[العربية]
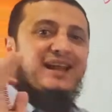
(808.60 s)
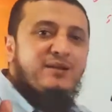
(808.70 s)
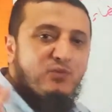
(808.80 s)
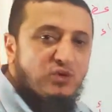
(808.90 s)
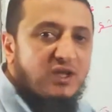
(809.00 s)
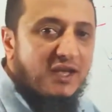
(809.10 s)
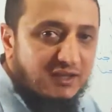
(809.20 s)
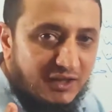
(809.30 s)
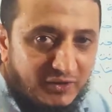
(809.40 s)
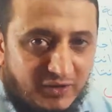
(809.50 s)

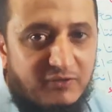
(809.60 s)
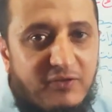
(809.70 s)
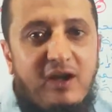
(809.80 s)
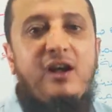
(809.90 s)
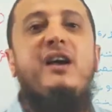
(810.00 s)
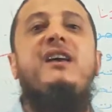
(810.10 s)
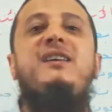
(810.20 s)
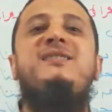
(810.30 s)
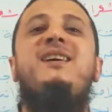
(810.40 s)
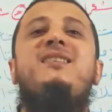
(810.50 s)
المتطرفة
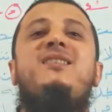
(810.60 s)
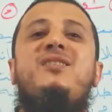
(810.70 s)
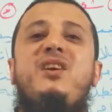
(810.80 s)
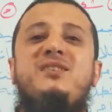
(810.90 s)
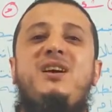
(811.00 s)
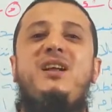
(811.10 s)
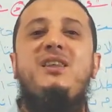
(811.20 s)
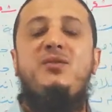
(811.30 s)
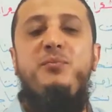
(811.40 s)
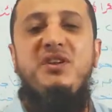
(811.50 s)
إذا
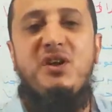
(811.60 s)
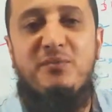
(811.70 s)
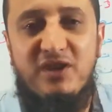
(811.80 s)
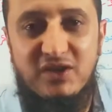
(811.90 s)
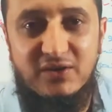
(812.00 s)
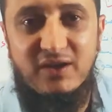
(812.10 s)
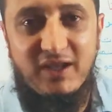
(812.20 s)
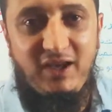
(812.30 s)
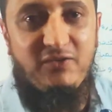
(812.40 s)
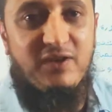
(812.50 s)
اتصلت بضمير
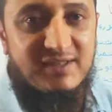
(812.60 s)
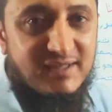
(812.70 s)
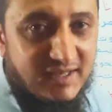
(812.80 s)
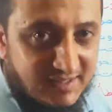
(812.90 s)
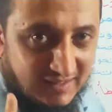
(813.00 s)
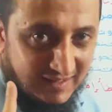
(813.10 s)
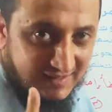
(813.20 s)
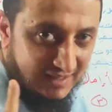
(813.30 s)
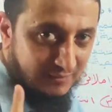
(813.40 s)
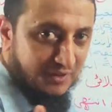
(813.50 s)
احفظ إذا
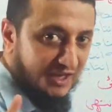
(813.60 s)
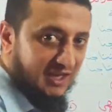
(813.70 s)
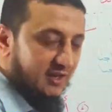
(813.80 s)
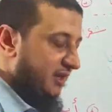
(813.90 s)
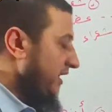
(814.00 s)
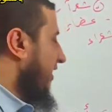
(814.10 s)
اتصلت بإيه؟